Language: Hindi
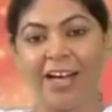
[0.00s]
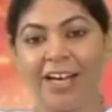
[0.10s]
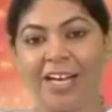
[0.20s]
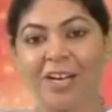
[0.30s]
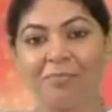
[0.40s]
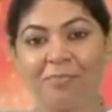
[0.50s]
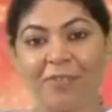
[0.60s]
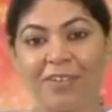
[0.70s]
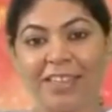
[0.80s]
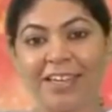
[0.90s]
अगर
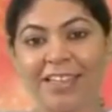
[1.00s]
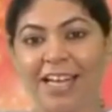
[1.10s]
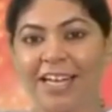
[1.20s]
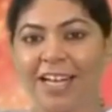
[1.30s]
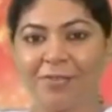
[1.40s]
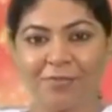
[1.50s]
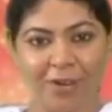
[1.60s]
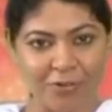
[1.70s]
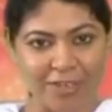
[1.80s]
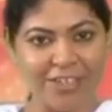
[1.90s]
पवित्रता का
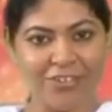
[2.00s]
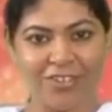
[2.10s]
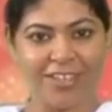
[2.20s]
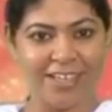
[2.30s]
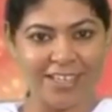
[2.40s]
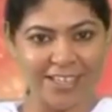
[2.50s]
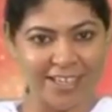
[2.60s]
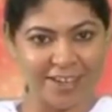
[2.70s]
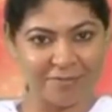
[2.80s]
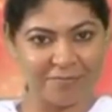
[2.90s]
फाउंडेशन नहीं है